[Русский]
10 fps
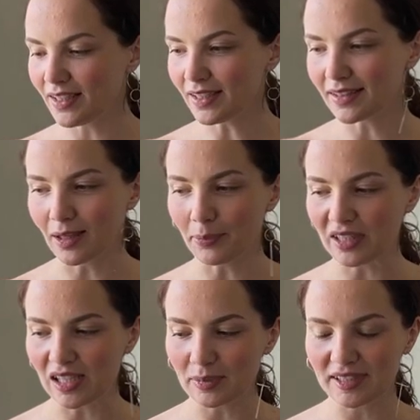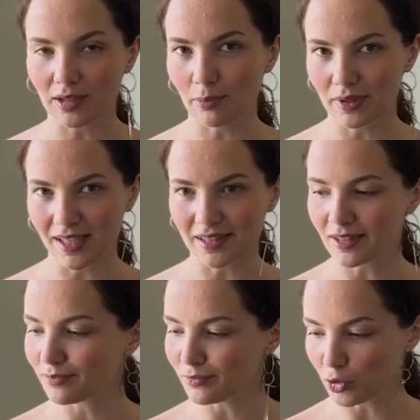И нам понадобится
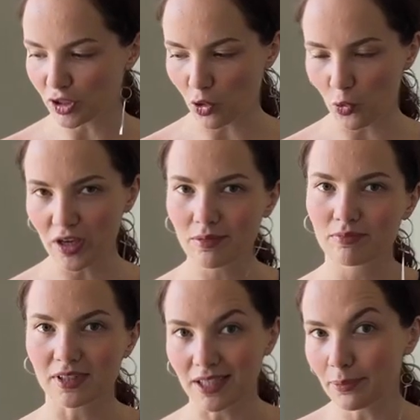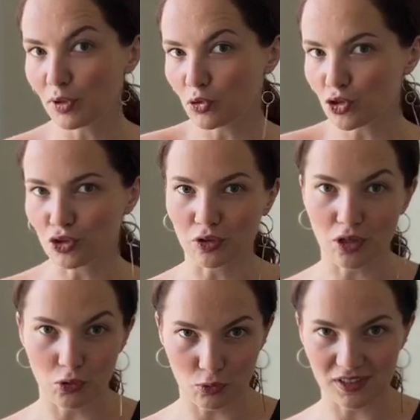блендер, вот такой или
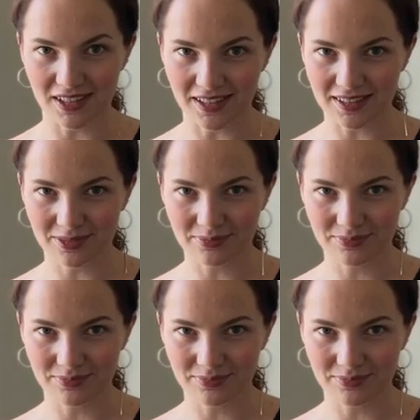погружной, какой у вас есть.